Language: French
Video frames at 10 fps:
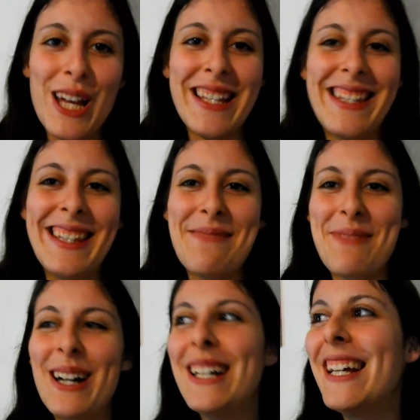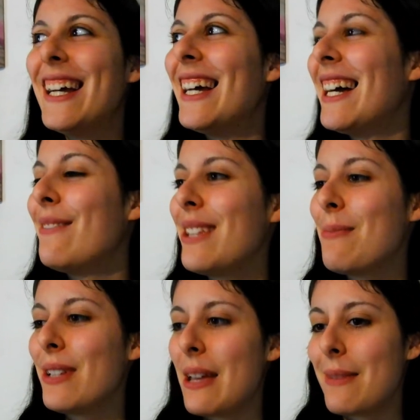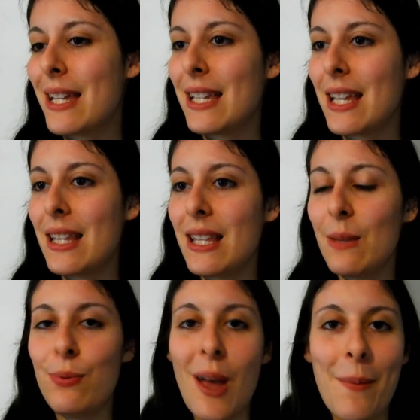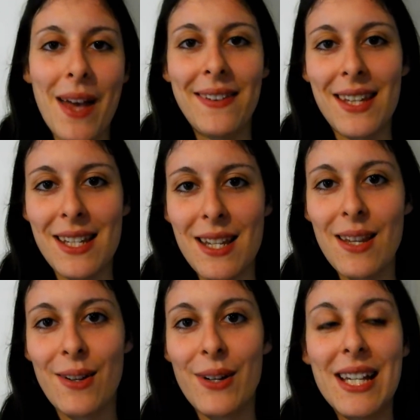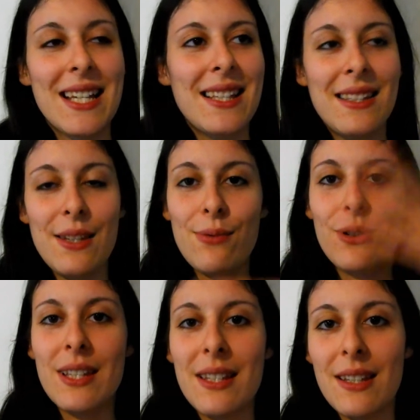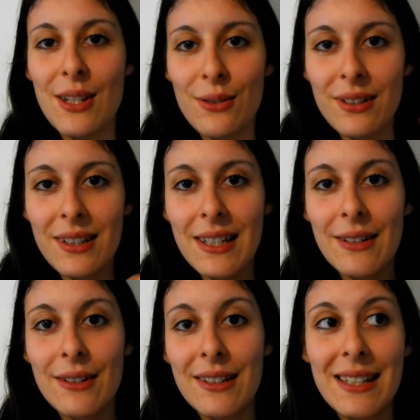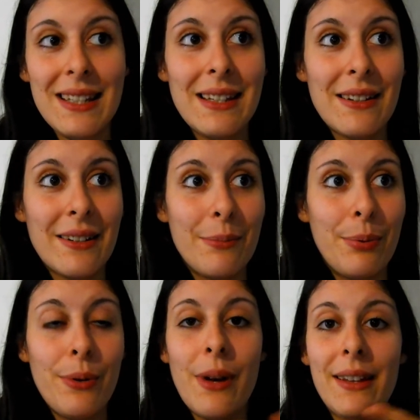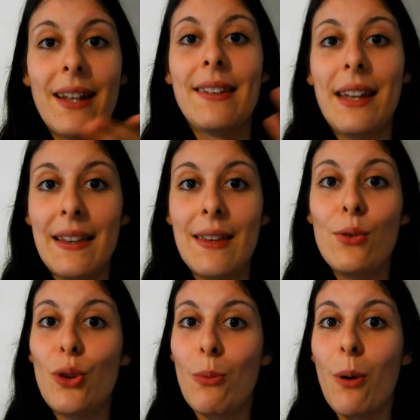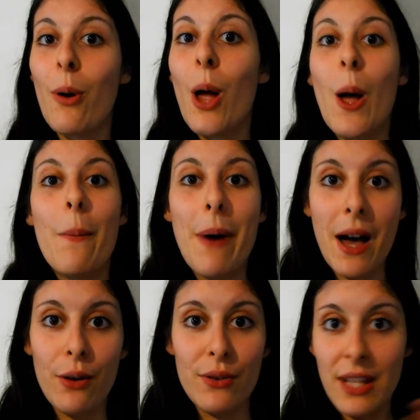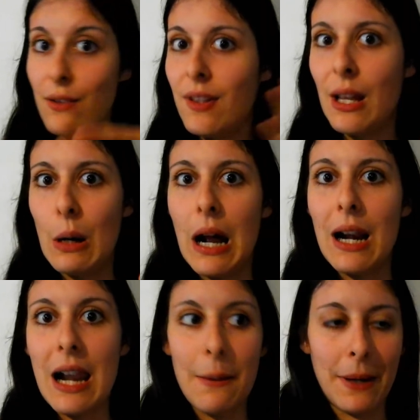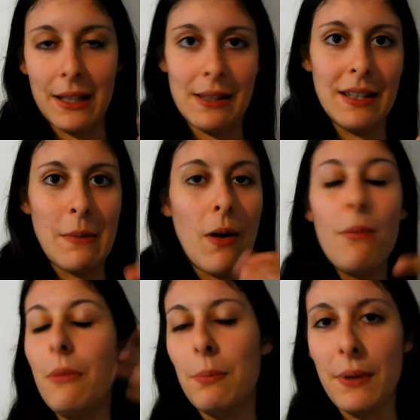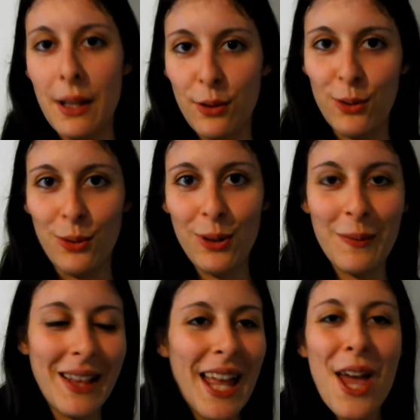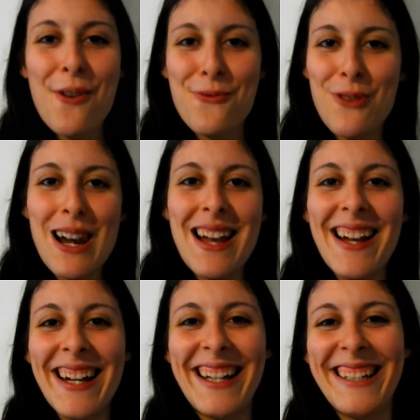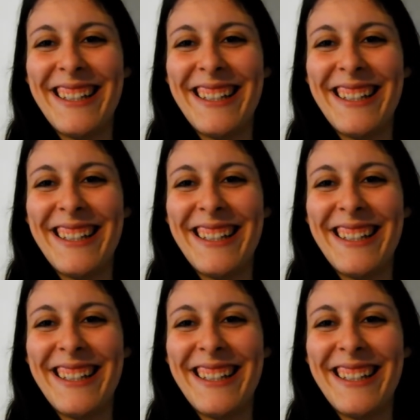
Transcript: bah, n'hésitez pas à vous abonner à ma chaîne et puis à partager si vous connaissez des gens euh, qui euh, peuvent être intéressés justement par euh, cette vidéo là précisément, mais peut-être d'autres. Voilà,